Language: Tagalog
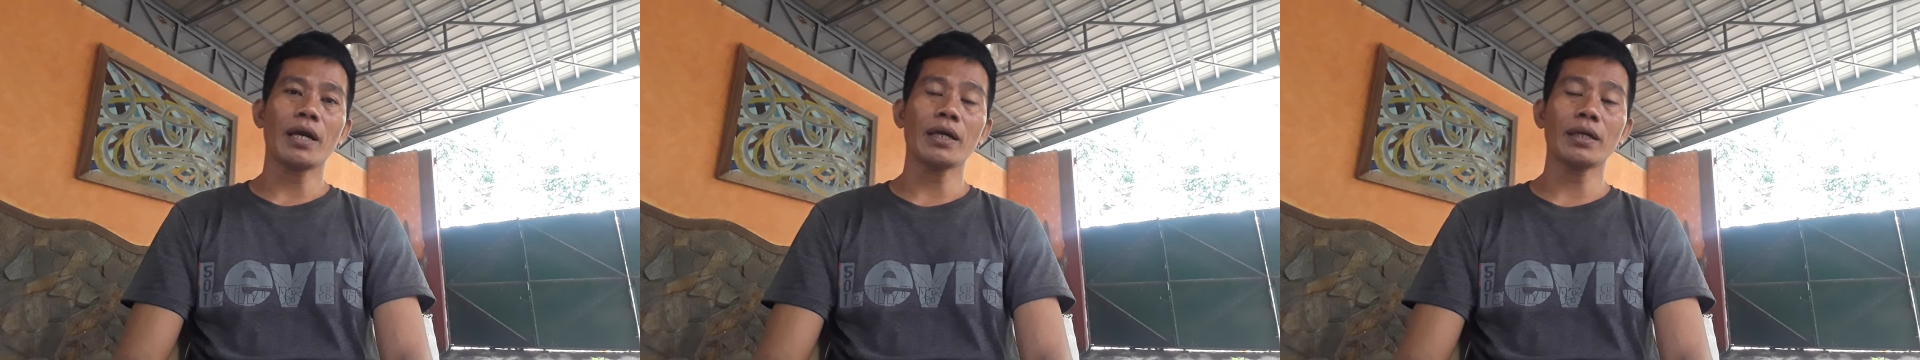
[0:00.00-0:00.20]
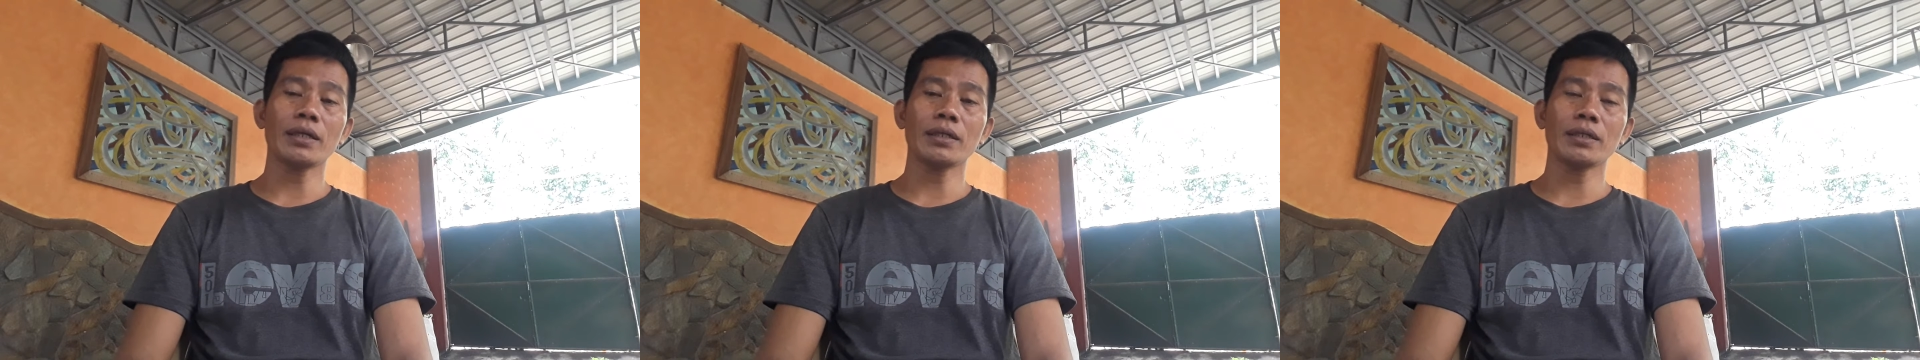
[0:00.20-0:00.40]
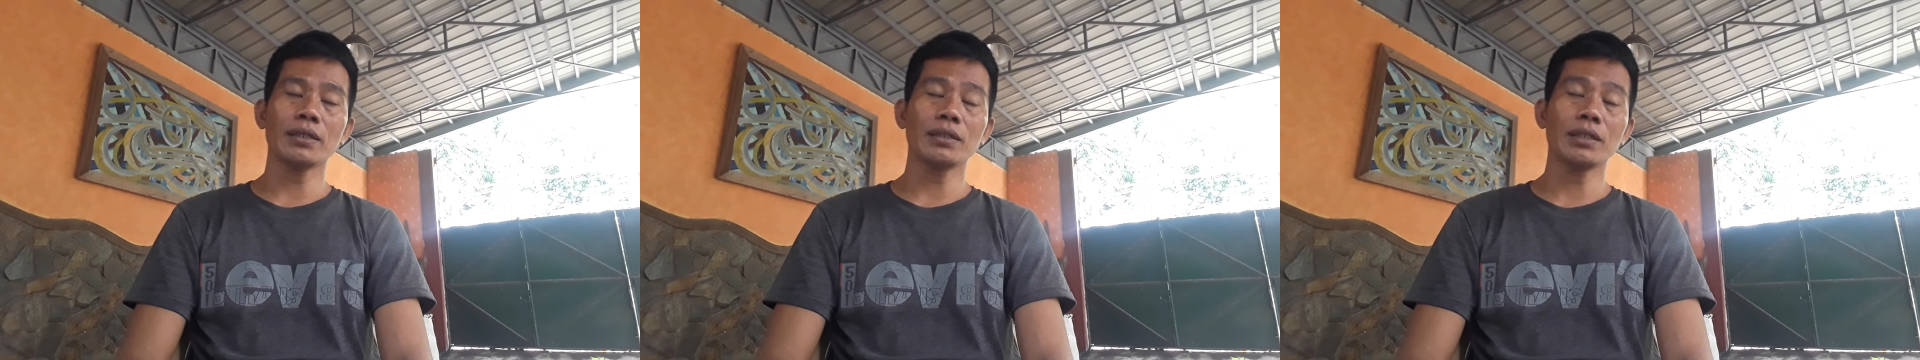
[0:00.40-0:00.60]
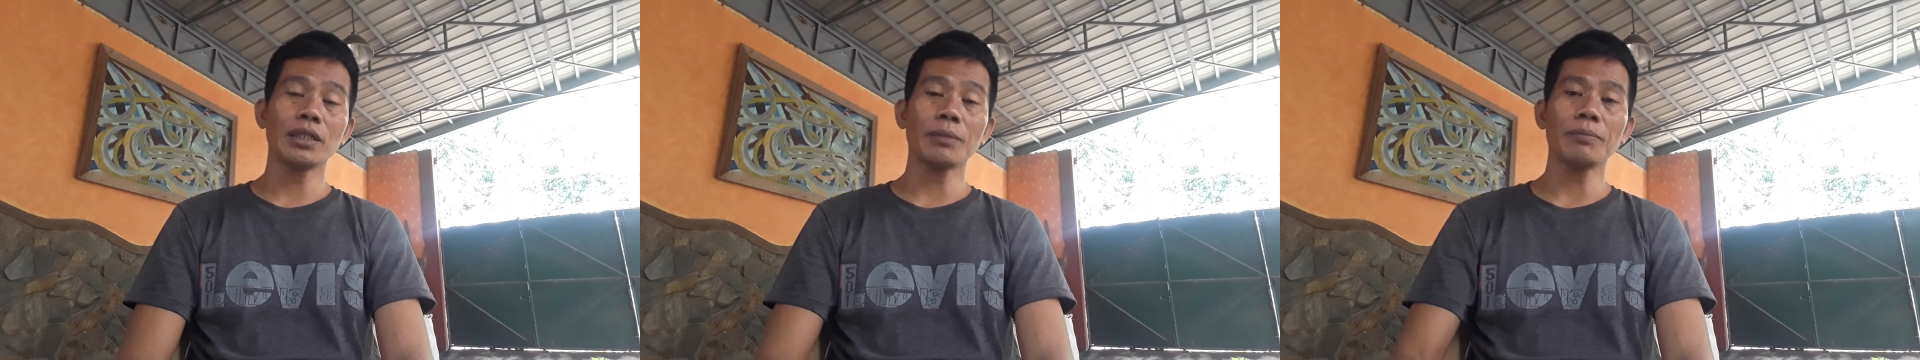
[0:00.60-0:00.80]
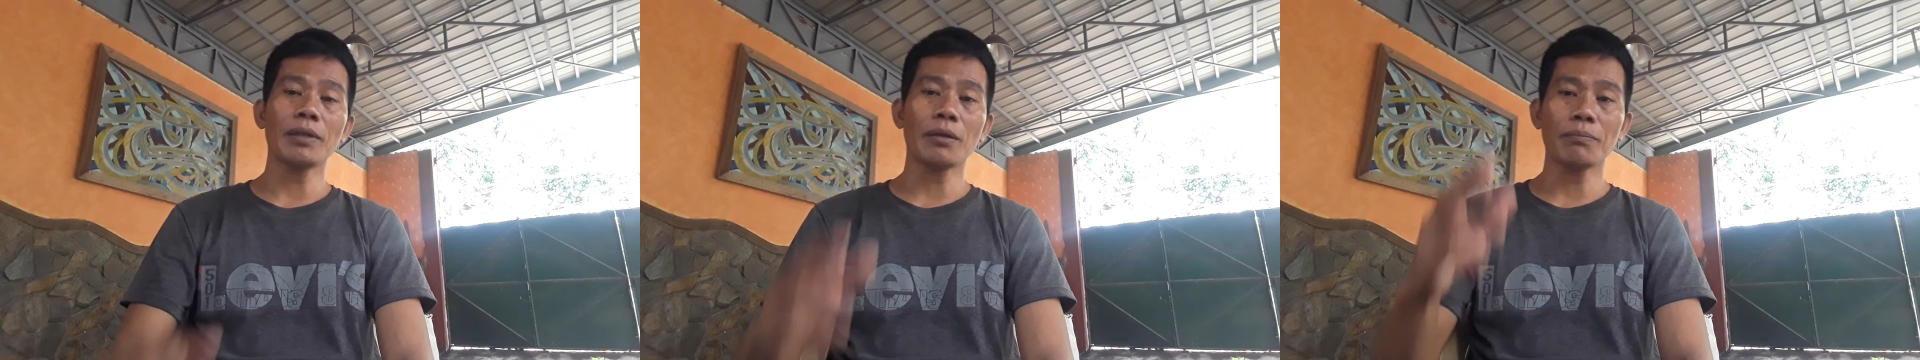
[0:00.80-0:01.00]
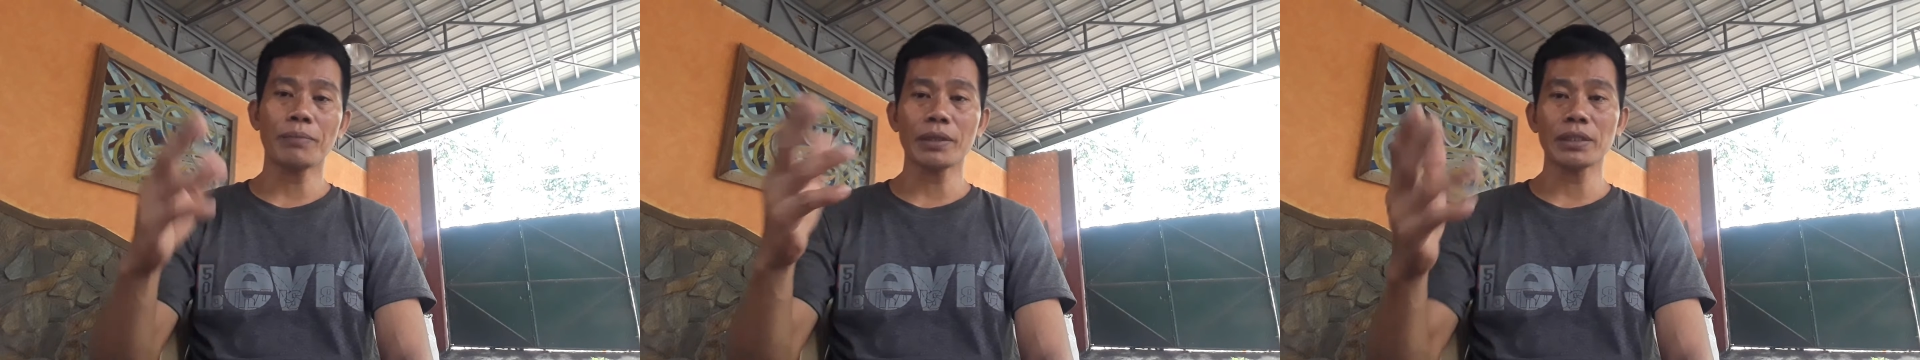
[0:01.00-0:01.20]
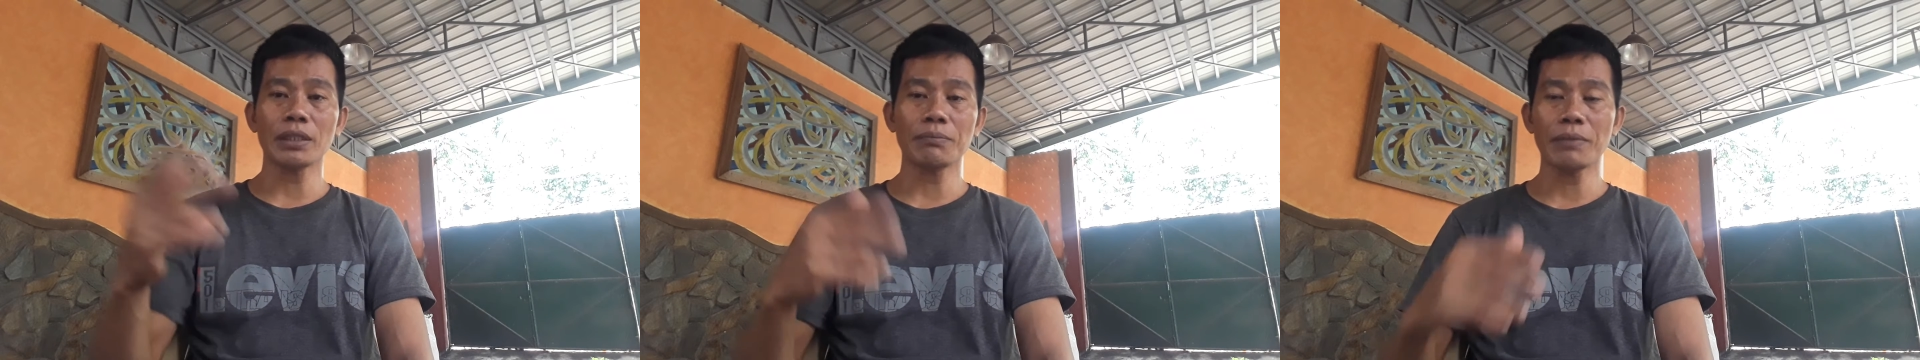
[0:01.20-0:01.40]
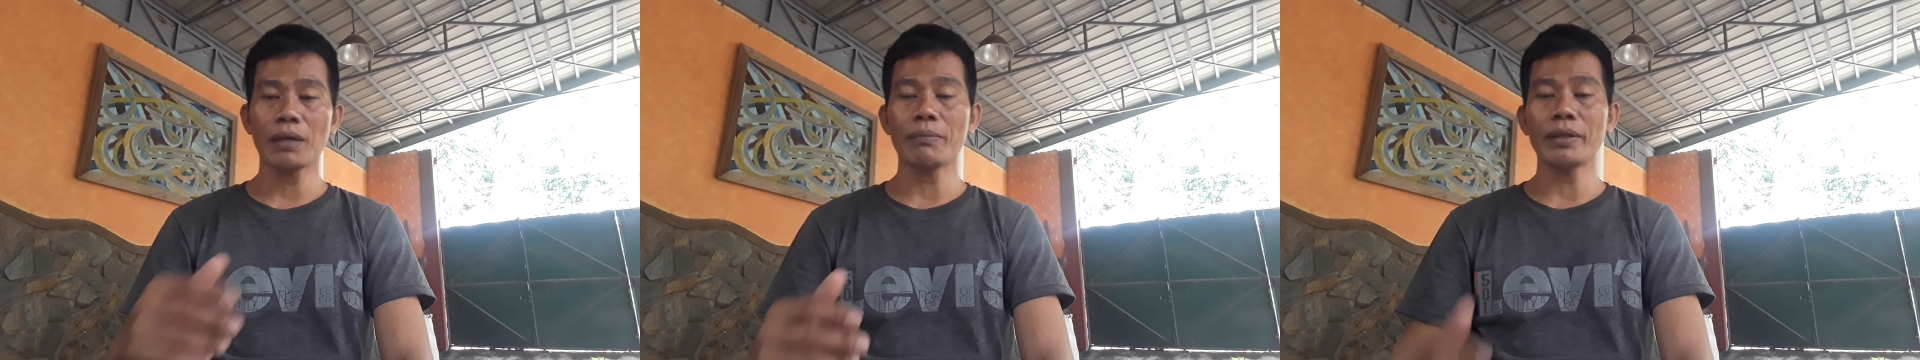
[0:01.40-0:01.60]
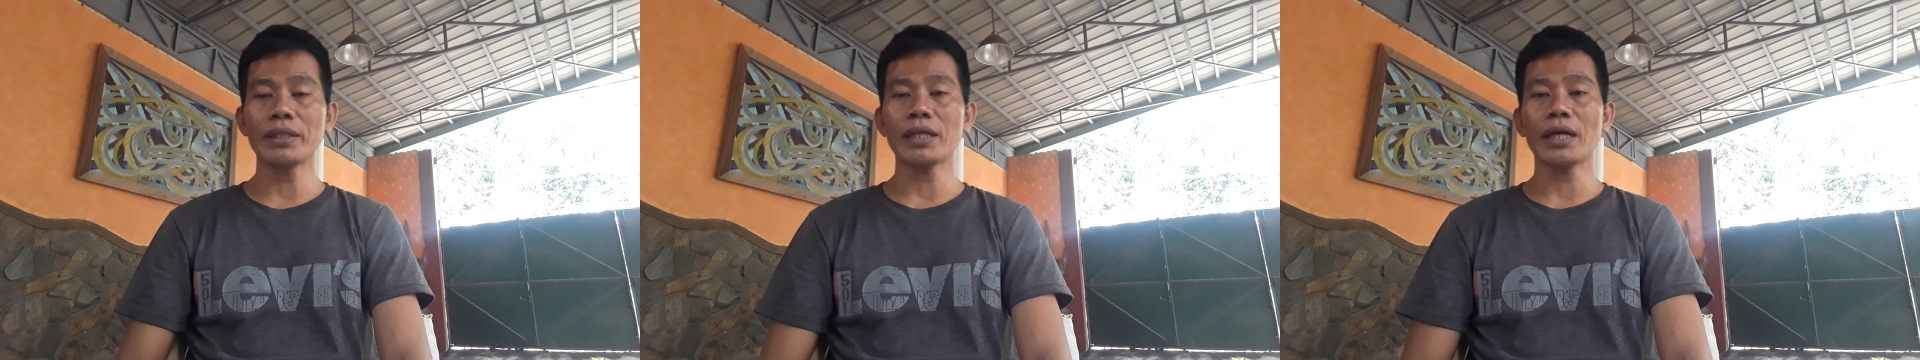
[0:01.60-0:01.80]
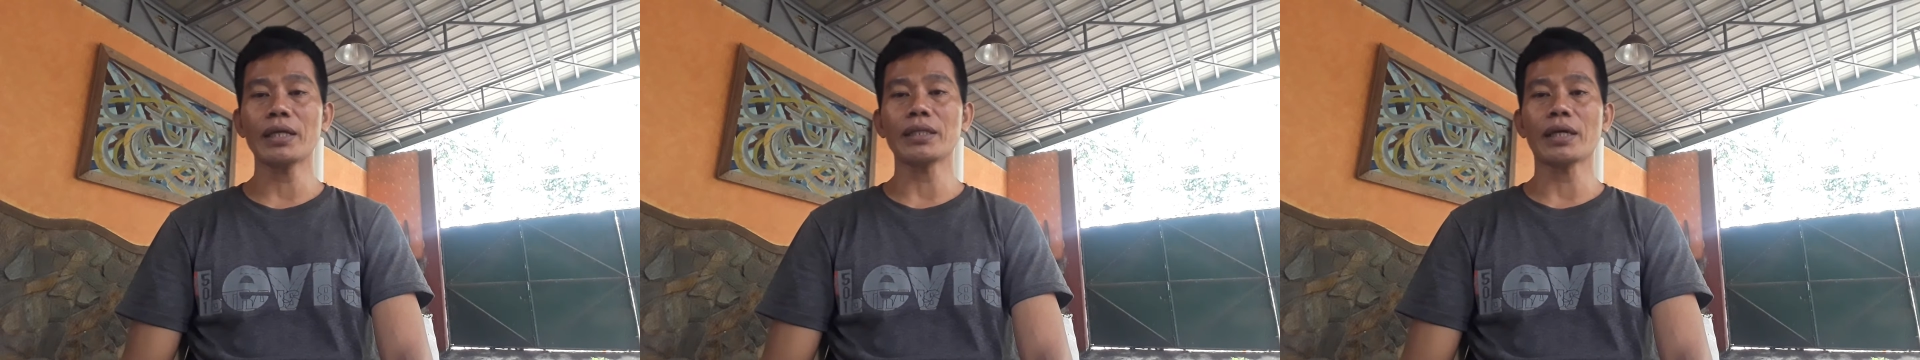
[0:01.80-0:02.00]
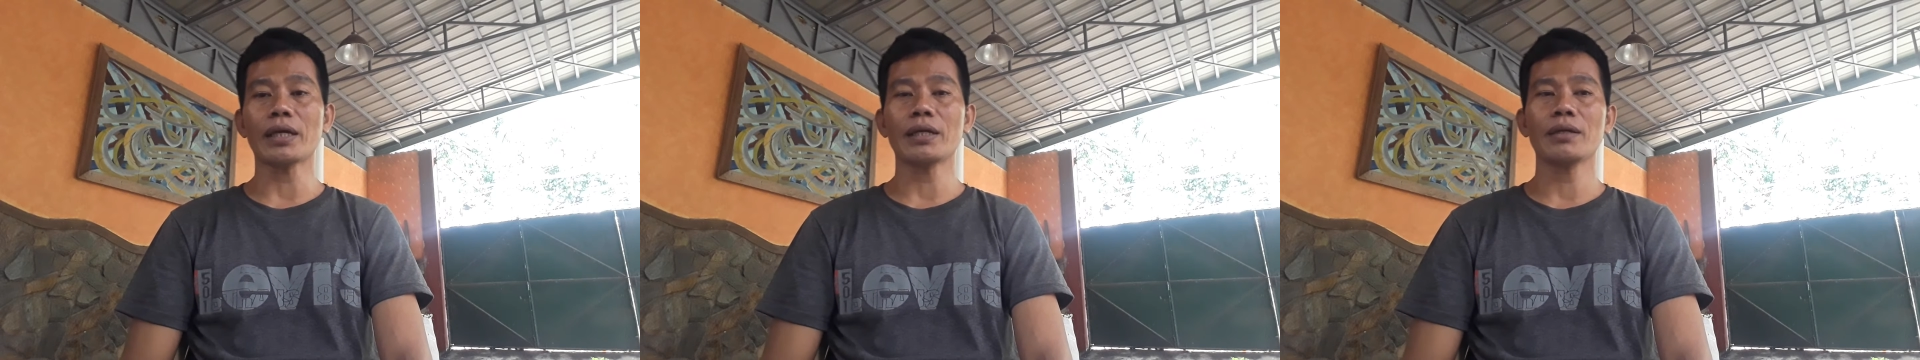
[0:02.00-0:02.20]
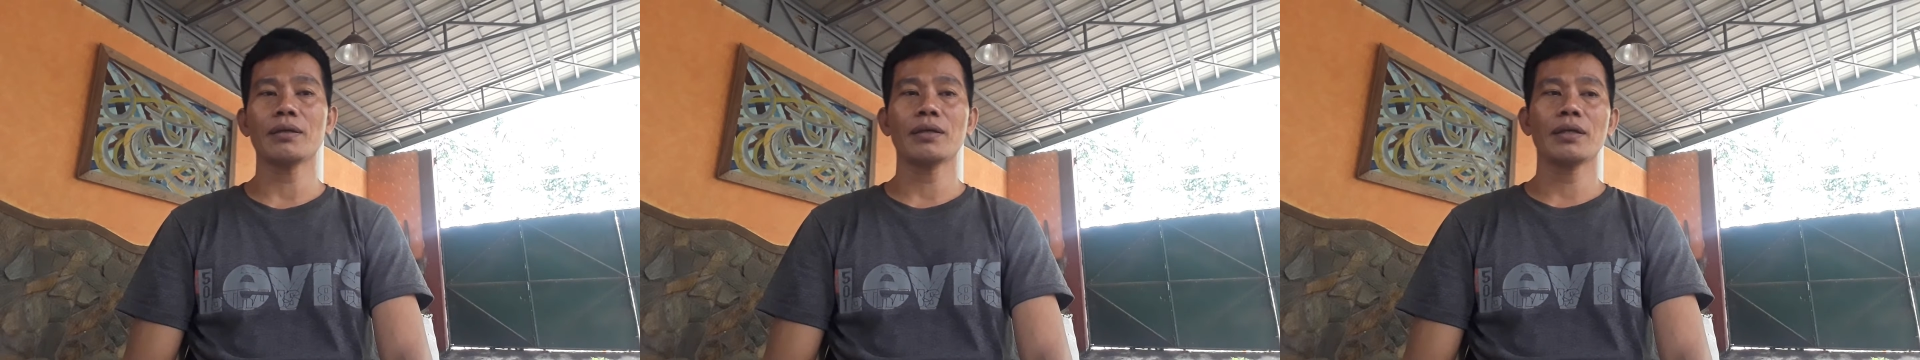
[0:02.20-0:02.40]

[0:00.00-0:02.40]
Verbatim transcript: Ang hirap lang pag nagbebenta ka na,